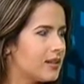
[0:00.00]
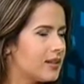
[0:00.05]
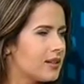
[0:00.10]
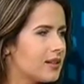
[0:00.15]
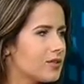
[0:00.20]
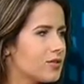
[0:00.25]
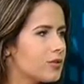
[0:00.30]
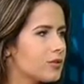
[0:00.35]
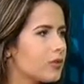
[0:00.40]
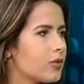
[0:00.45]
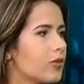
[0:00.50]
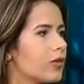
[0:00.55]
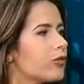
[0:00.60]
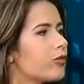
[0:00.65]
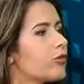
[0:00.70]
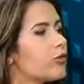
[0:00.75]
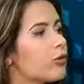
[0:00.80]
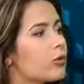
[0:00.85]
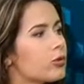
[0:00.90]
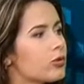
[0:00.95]
Isso não é
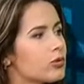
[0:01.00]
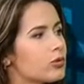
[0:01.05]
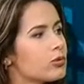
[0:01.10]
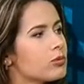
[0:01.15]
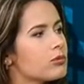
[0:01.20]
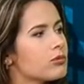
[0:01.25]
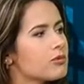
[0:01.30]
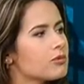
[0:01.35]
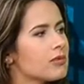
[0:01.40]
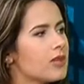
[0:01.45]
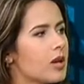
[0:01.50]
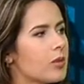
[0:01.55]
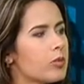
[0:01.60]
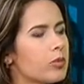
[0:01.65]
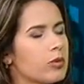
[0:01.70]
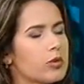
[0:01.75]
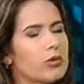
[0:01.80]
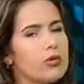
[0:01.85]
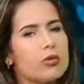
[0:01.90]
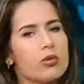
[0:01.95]
furto, né?
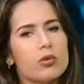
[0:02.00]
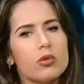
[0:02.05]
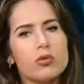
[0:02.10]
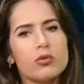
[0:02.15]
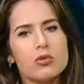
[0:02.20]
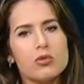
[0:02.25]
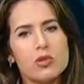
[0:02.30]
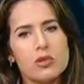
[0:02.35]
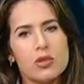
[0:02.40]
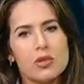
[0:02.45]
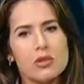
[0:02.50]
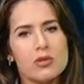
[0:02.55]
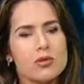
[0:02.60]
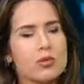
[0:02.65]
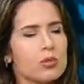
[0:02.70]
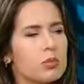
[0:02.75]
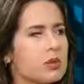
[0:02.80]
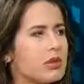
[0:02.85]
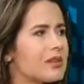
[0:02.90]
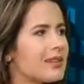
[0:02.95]
Porque furto seria
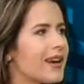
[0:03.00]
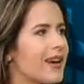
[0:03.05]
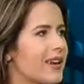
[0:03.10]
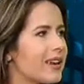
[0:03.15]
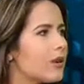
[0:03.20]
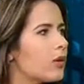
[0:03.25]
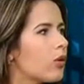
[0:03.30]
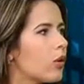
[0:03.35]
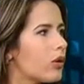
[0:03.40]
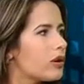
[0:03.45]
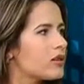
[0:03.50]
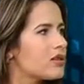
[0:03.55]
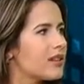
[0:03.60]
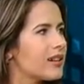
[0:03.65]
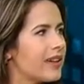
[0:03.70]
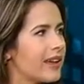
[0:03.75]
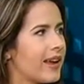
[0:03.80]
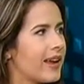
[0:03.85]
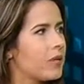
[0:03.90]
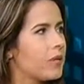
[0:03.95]
subtrair coisa
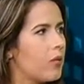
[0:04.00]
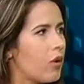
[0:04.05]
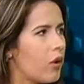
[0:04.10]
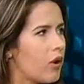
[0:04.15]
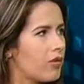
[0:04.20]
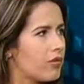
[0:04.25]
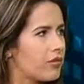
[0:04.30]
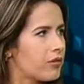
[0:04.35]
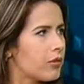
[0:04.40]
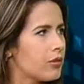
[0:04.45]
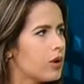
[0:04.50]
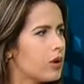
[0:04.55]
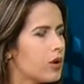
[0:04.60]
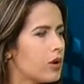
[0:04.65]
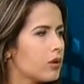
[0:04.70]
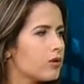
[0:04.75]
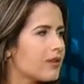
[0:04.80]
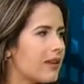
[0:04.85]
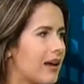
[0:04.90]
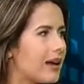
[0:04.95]
alheia móvel.
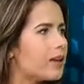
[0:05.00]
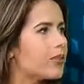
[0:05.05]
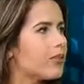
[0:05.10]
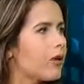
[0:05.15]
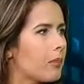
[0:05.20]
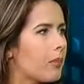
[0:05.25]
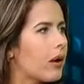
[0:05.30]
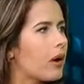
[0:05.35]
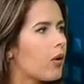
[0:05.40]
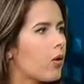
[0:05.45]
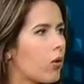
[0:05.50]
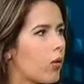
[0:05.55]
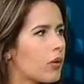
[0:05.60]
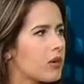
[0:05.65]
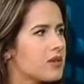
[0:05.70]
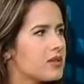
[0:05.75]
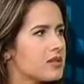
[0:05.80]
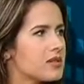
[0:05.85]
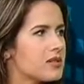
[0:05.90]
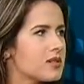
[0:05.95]
Dado é uma
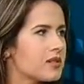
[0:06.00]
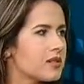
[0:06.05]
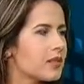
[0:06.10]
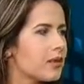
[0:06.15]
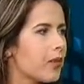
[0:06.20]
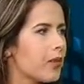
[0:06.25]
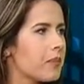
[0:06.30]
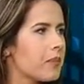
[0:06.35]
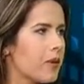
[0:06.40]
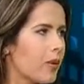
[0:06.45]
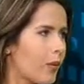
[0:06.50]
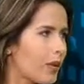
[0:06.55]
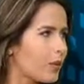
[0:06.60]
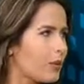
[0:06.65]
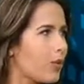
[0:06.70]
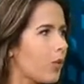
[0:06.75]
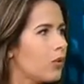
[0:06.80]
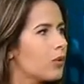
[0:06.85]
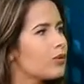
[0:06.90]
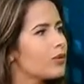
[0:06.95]
coisa, se não é meu, é
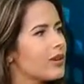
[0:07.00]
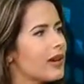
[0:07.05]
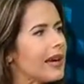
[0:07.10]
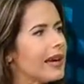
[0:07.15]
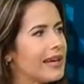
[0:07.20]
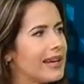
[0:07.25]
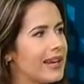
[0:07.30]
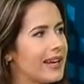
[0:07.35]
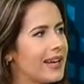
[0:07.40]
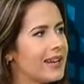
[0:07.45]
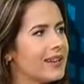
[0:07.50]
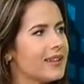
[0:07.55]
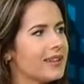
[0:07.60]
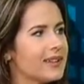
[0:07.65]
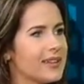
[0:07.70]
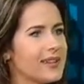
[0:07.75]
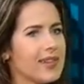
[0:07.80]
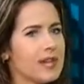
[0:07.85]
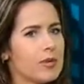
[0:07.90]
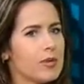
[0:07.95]
do outro, é alheia
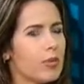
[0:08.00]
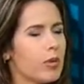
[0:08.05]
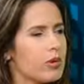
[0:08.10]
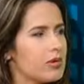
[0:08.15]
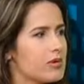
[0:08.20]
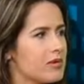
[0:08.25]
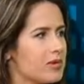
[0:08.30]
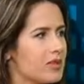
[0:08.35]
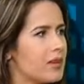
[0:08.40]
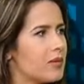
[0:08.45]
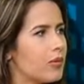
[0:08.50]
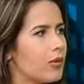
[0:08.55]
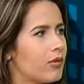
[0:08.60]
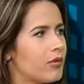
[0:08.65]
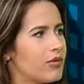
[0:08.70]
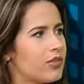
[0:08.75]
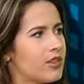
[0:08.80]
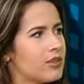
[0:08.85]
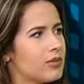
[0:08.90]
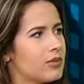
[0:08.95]
e ele pode ser
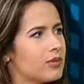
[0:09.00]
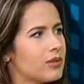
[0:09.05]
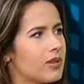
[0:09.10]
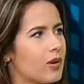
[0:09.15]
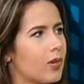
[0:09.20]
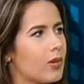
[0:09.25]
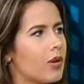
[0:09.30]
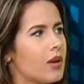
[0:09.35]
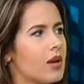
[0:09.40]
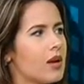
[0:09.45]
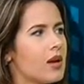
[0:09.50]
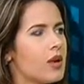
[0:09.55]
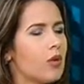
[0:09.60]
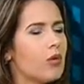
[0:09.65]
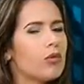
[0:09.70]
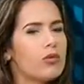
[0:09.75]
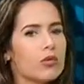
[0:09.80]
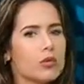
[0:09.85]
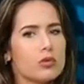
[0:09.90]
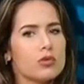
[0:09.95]
removido. Então,
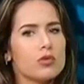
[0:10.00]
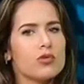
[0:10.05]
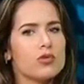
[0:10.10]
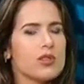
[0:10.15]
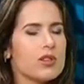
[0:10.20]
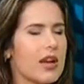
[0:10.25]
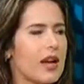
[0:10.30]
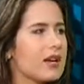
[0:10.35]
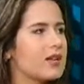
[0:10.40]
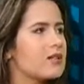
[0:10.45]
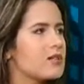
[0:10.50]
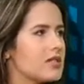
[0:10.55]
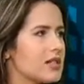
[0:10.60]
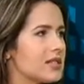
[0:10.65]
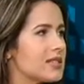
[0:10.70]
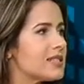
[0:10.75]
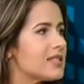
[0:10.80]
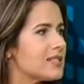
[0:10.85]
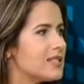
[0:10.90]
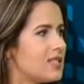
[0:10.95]
o furto de dados
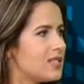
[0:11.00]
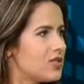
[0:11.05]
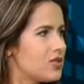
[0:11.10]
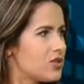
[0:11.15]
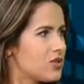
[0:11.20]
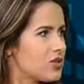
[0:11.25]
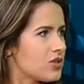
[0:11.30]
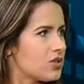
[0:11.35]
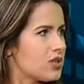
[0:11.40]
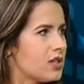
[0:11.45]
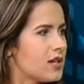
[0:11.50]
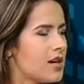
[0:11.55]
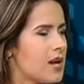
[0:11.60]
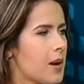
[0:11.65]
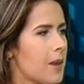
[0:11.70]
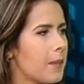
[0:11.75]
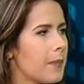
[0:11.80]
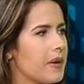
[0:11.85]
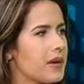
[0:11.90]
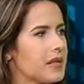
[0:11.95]
ele existe.
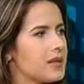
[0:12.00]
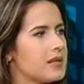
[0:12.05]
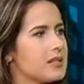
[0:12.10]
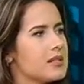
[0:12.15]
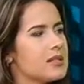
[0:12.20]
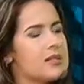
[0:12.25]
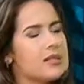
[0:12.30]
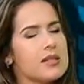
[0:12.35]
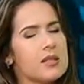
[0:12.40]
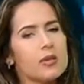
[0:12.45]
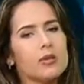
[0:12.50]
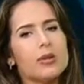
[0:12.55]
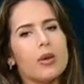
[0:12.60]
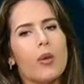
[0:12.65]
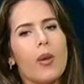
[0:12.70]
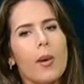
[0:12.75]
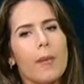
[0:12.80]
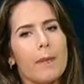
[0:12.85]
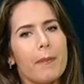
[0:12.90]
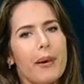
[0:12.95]
Mas e se eu
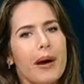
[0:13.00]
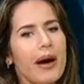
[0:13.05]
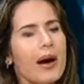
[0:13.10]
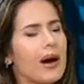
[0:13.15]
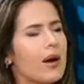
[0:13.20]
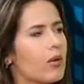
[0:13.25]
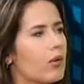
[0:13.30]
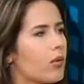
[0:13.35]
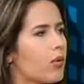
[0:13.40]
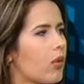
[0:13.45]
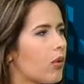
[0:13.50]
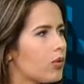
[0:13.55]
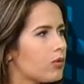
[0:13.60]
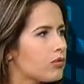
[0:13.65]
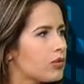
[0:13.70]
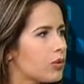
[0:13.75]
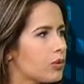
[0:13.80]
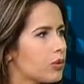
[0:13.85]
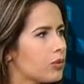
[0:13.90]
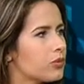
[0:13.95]
não apago o
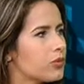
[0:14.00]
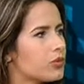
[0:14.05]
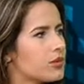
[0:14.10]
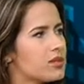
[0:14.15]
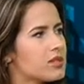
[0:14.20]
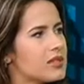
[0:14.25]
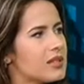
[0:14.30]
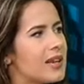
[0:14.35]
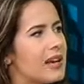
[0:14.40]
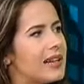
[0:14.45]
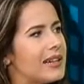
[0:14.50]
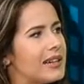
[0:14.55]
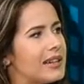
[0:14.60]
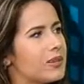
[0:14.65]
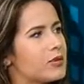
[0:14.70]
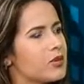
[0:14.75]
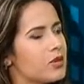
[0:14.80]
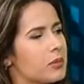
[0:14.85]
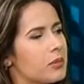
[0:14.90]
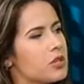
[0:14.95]
conteúdo que está ali,
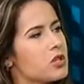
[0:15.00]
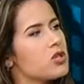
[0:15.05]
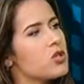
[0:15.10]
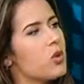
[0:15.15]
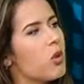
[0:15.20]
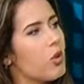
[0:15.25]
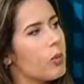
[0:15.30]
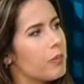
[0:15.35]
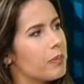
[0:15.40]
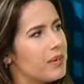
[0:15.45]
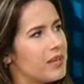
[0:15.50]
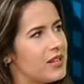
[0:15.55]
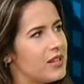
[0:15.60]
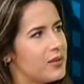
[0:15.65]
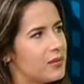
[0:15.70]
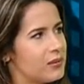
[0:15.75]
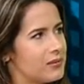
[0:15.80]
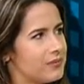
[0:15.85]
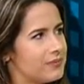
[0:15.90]
eu somente copio,